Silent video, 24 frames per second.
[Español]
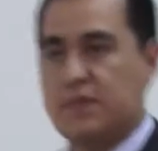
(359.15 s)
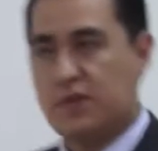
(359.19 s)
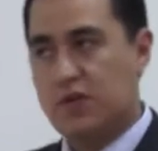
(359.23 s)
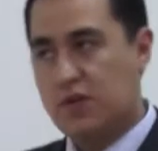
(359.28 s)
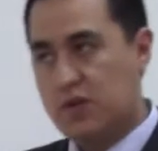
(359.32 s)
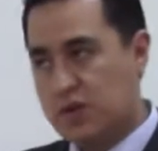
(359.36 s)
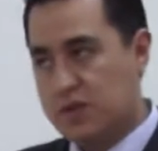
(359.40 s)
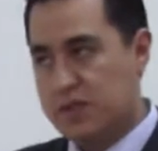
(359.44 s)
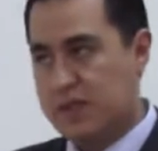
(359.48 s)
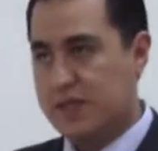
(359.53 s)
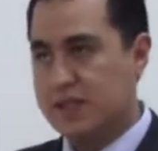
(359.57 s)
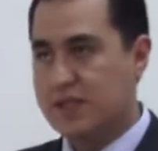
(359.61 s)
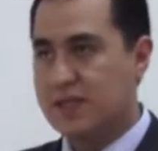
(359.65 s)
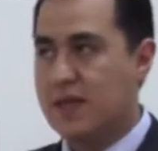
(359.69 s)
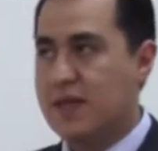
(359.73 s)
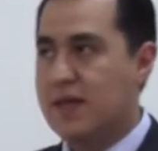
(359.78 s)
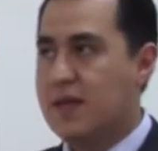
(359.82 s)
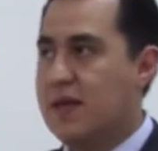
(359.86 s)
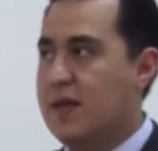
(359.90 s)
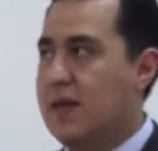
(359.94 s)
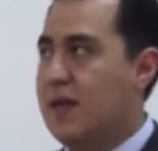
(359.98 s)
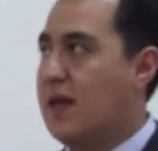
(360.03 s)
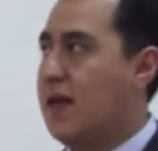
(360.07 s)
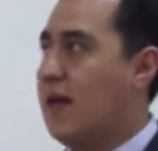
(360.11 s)
Entonces,
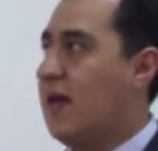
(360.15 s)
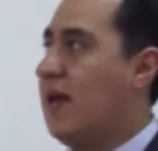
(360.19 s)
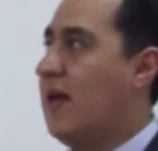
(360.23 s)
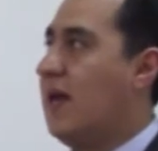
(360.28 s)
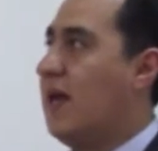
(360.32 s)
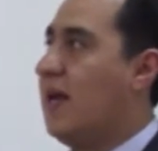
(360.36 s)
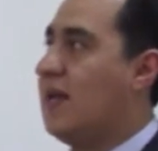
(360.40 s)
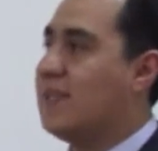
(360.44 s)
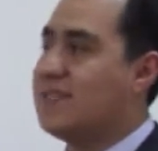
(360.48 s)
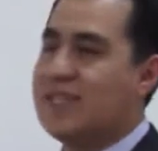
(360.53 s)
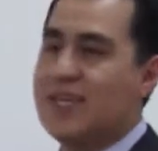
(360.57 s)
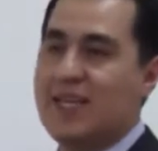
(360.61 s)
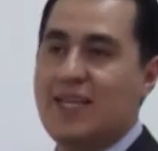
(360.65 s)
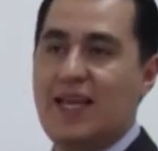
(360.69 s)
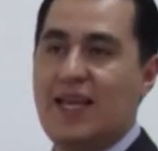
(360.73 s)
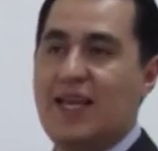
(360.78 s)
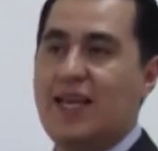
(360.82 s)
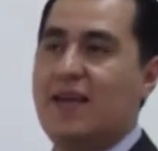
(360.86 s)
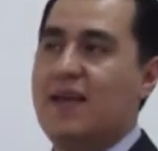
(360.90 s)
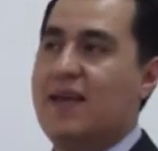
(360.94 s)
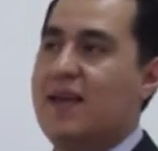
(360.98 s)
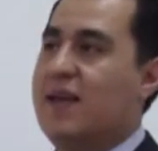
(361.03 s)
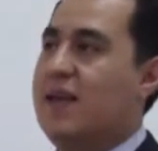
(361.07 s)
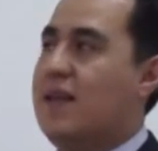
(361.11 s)
eh, esta
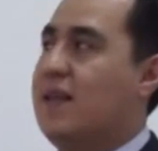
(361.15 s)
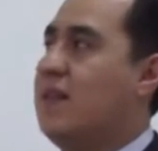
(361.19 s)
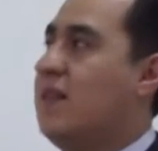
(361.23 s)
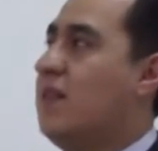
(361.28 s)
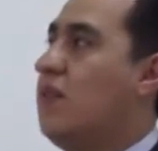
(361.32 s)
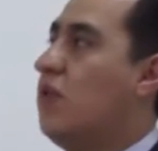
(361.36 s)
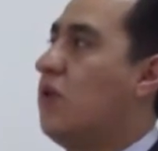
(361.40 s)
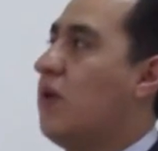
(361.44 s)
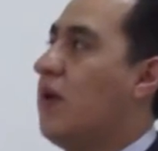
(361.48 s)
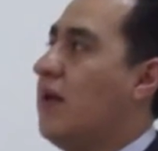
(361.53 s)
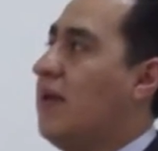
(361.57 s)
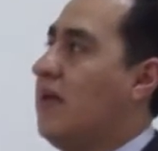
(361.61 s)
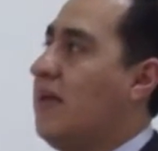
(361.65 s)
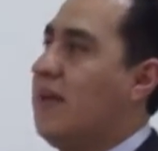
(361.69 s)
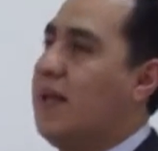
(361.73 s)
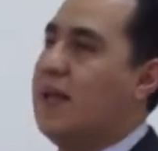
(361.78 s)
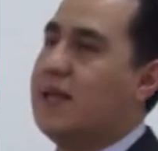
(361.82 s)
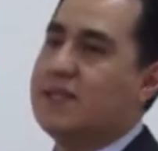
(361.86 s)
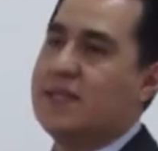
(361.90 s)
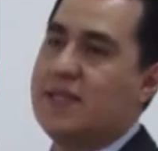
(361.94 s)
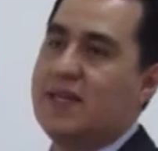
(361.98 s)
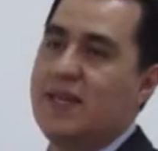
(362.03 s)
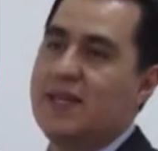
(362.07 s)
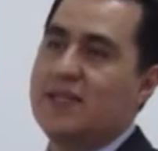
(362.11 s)
ley lo que quiere
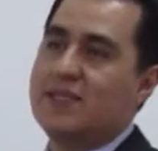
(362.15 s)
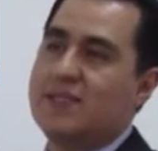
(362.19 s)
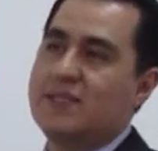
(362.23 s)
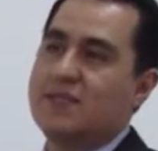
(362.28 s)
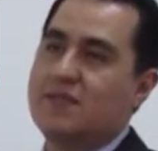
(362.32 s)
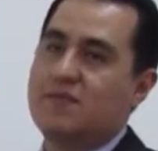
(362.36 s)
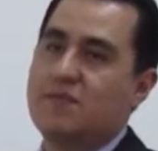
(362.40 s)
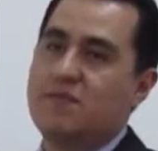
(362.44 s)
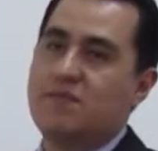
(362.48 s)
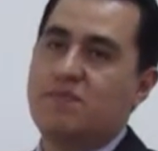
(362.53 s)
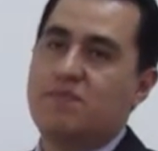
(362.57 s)
hacer es,